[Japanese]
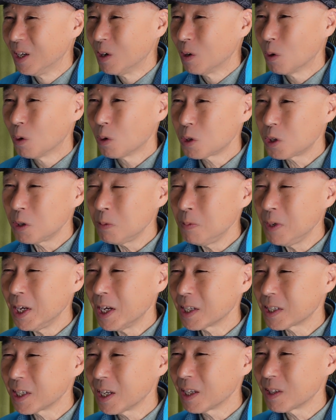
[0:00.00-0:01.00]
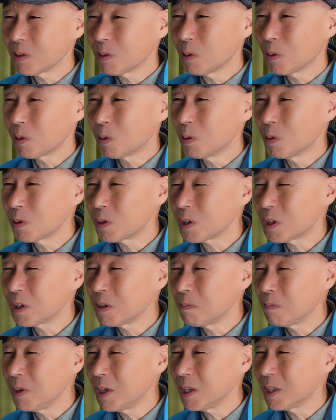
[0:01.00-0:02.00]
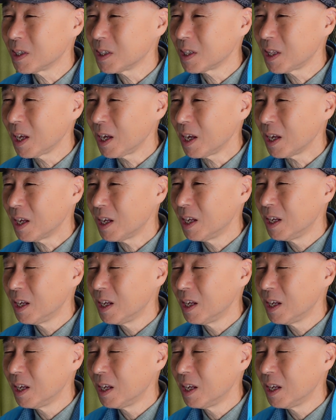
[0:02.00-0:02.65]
星宮さんの公式ページで